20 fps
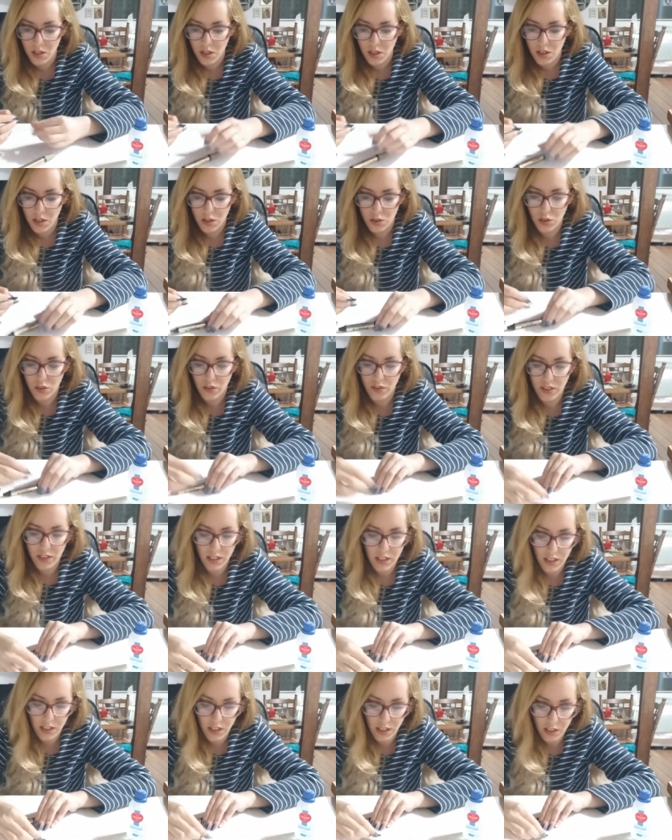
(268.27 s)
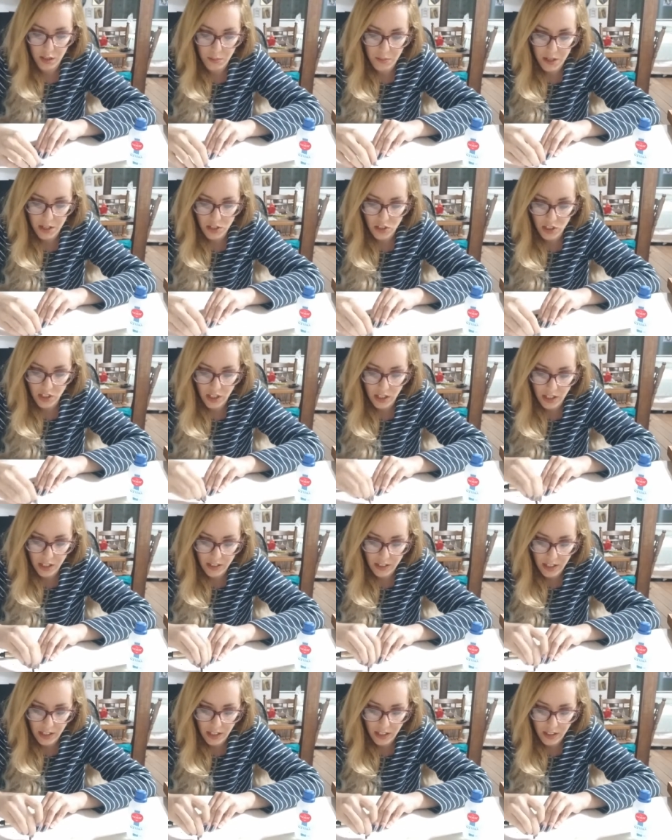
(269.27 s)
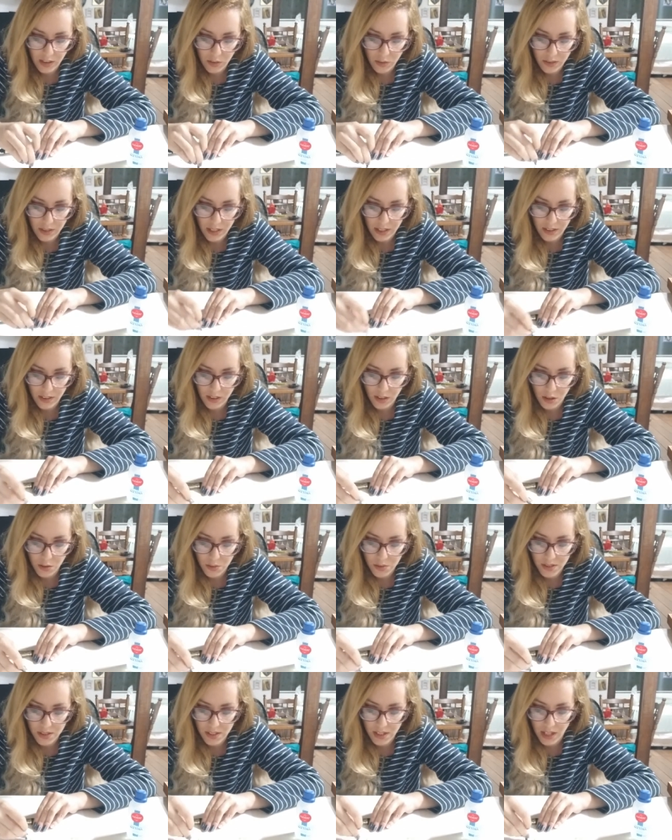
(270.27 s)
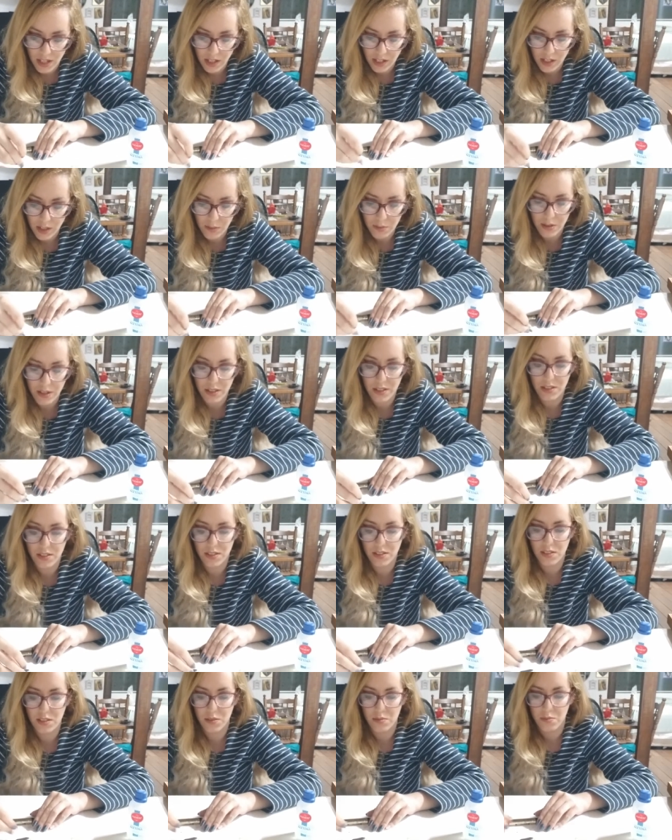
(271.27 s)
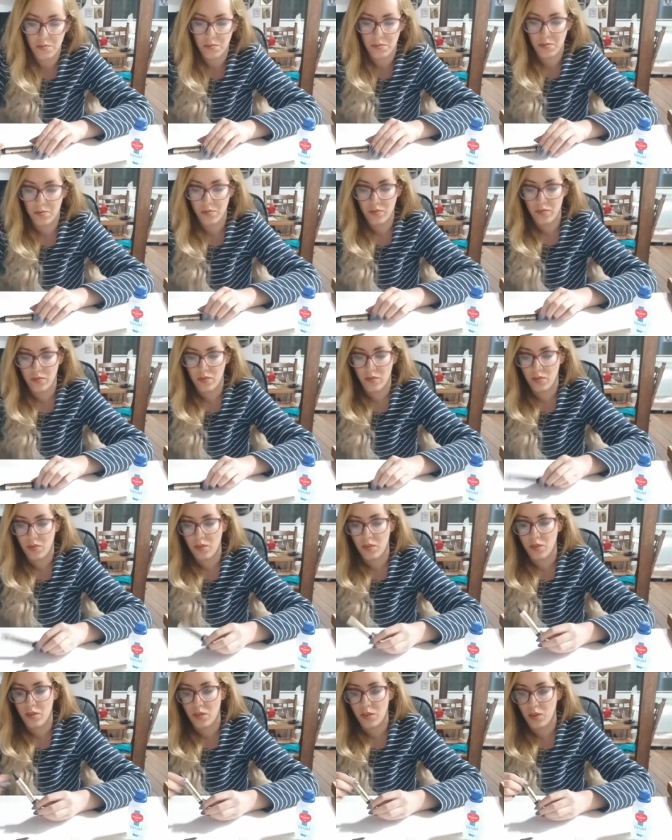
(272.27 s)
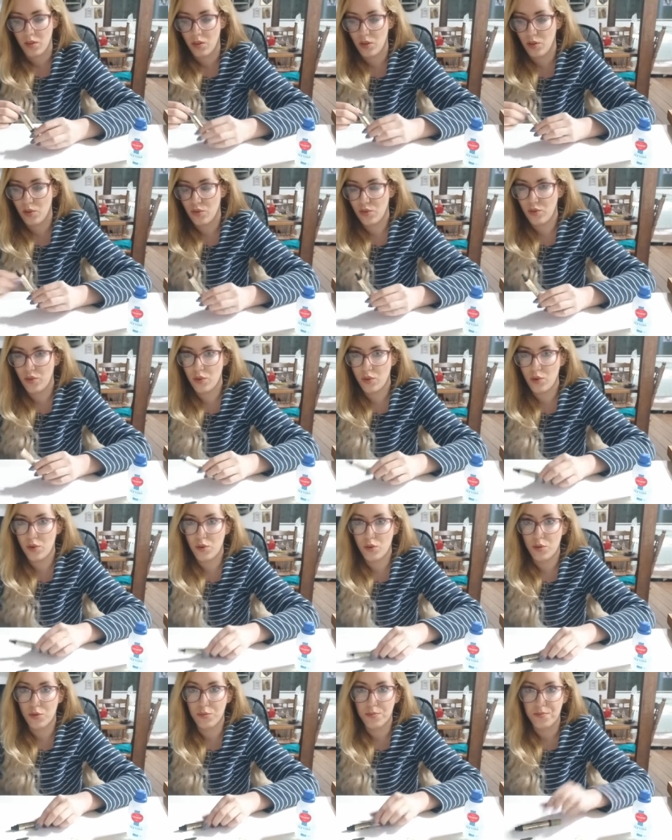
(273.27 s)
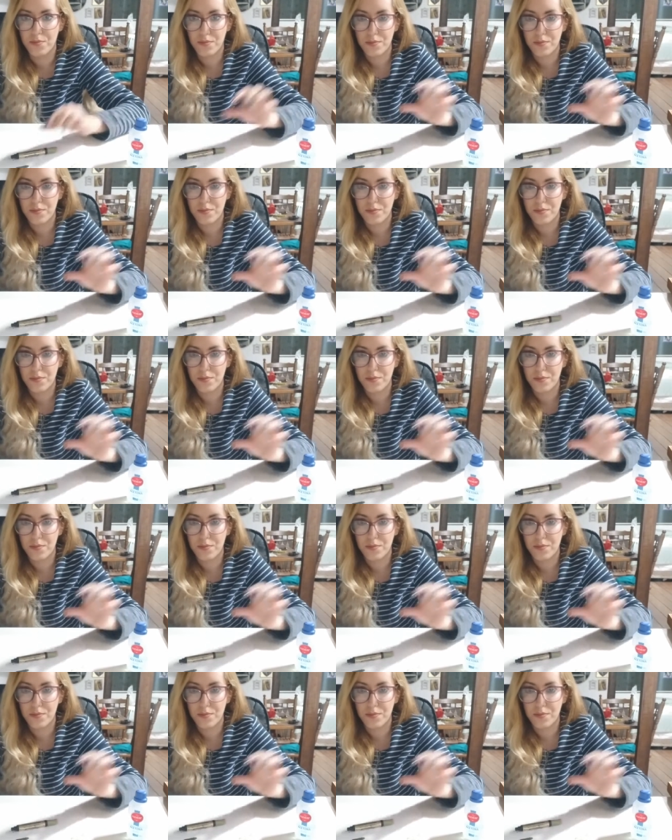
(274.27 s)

Eu tô vendo aqui, aqui embaixo que ela até que não tá tão seca, mas eu vou